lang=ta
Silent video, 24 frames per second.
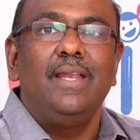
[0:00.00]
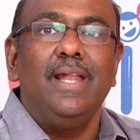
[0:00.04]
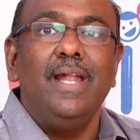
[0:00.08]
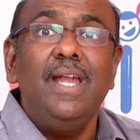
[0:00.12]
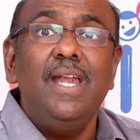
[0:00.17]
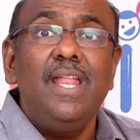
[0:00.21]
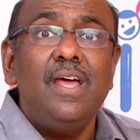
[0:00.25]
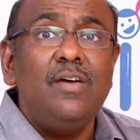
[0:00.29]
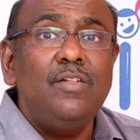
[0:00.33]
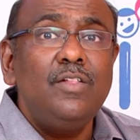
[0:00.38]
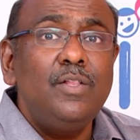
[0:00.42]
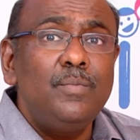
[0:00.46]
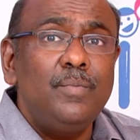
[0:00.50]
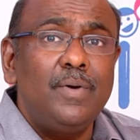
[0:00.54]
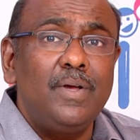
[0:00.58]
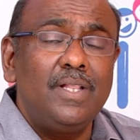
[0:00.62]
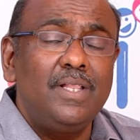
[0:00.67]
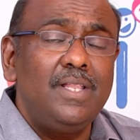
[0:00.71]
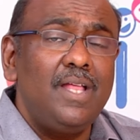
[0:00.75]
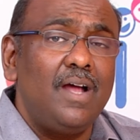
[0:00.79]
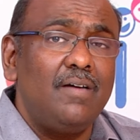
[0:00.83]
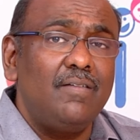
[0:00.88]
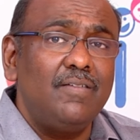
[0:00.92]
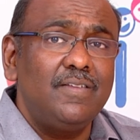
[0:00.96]
ரெண்டாவது
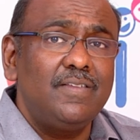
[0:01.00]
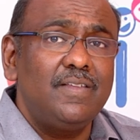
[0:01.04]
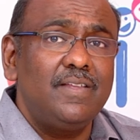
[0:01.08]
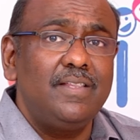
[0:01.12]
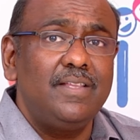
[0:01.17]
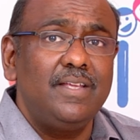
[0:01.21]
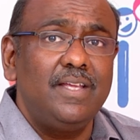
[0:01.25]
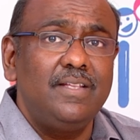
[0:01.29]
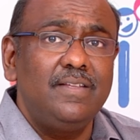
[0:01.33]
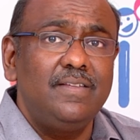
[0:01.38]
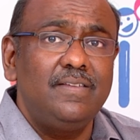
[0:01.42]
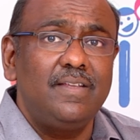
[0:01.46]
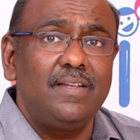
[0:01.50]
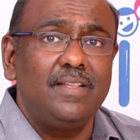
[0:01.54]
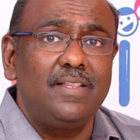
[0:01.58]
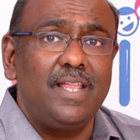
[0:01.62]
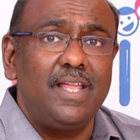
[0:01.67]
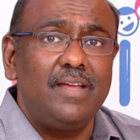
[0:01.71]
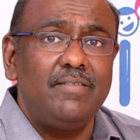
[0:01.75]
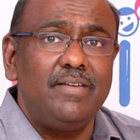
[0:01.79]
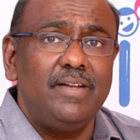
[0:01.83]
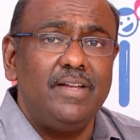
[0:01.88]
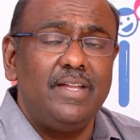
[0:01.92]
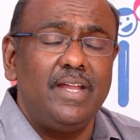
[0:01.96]
மருந்து அவசரத்துக்கு எது சார்
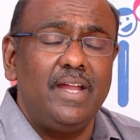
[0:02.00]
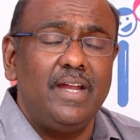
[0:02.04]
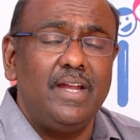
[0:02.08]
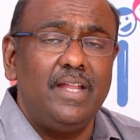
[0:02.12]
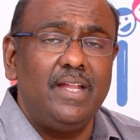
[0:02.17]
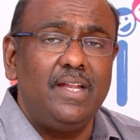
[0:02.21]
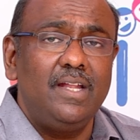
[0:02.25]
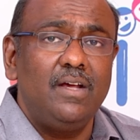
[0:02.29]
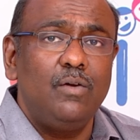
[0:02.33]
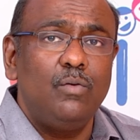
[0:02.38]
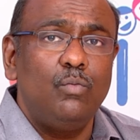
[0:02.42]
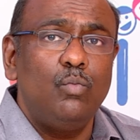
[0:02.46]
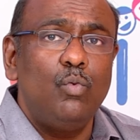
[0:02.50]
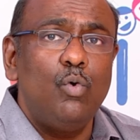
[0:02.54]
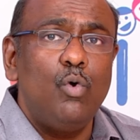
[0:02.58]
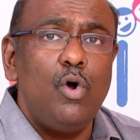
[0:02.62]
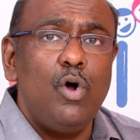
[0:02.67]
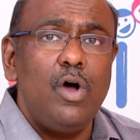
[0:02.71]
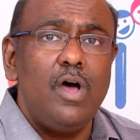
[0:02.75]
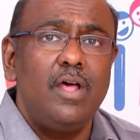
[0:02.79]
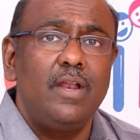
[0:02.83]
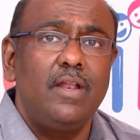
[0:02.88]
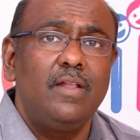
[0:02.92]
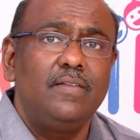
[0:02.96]
தேவைன்னு கேட்டிங்கன்னா
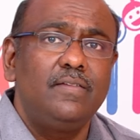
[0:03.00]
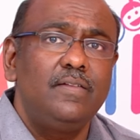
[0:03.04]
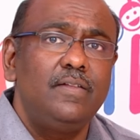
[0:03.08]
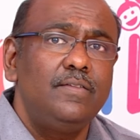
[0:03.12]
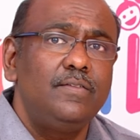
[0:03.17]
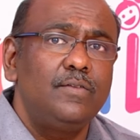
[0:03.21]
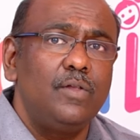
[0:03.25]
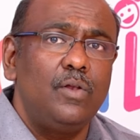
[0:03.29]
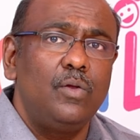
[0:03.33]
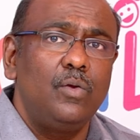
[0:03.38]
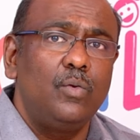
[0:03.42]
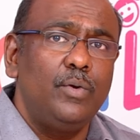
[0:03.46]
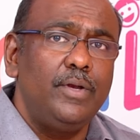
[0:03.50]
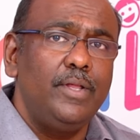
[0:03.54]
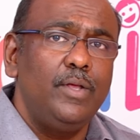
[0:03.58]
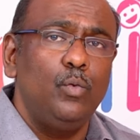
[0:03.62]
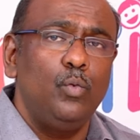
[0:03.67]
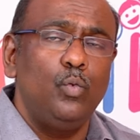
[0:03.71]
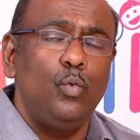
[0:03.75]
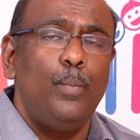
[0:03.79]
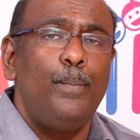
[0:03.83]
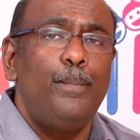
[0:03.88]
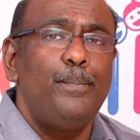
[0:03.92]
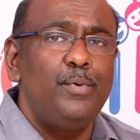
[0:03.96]
ஓஆர்எஸ்ன்னு சொல்லக்கூடிய
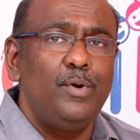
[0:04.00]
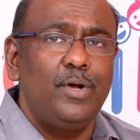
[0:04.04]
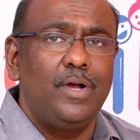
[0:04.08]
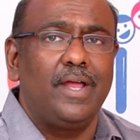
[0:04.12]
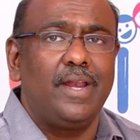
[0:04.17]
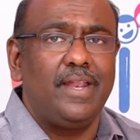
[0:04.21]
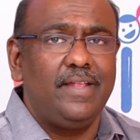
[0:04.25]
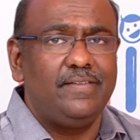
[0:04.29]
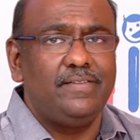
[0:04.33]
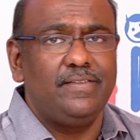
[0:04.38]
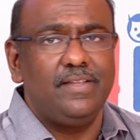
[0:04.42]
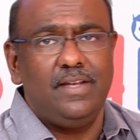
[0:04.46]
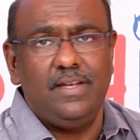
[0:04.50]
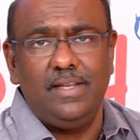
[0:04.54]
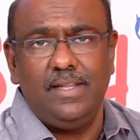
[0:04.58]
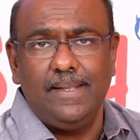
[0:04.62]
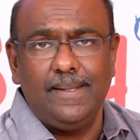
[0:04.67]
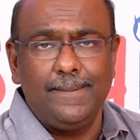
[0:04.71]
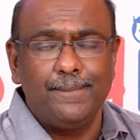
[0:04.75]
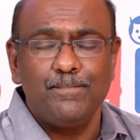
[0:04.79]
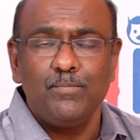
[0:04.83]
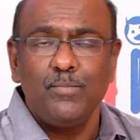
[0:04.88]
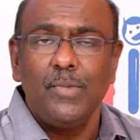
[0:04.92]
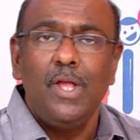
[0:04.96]
உப்பு கரைசல்
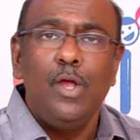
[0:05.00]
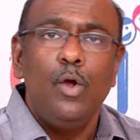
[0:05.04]
நீர்